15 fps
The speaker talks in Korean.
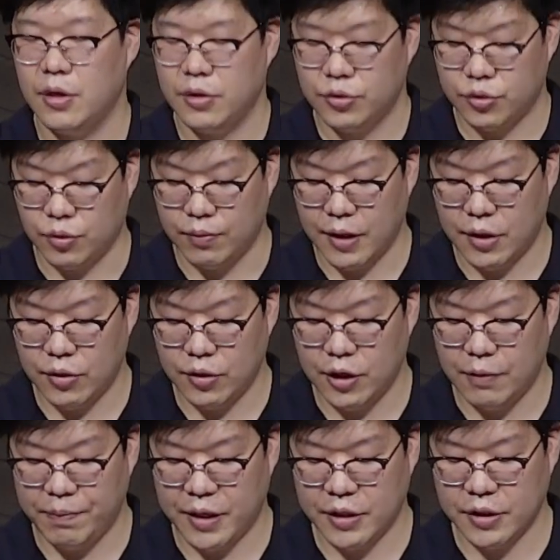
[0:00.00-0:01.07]
종말론에
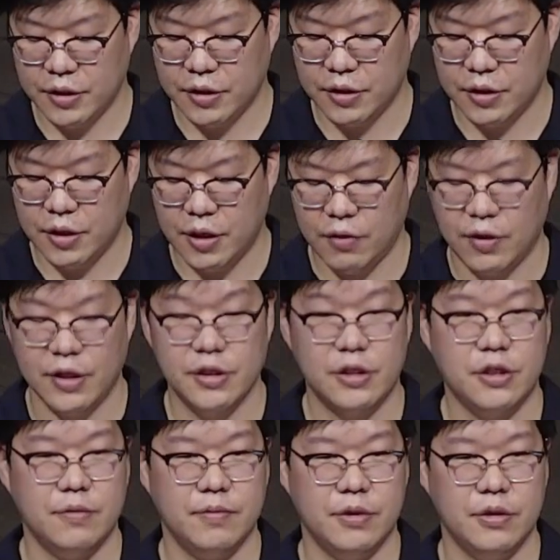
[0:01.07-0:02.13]
빠진 그들의
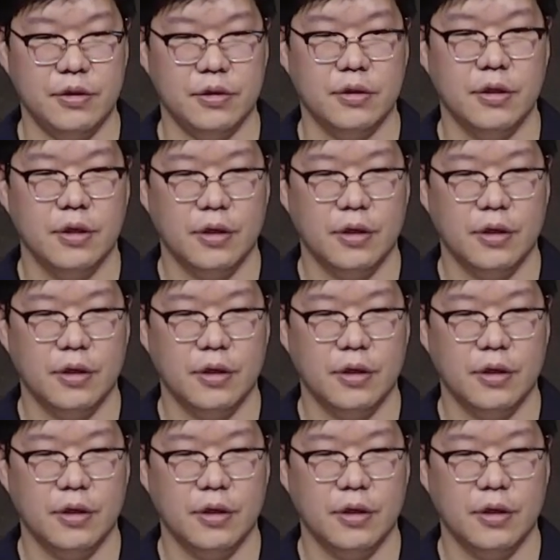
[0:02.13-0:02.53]
관심은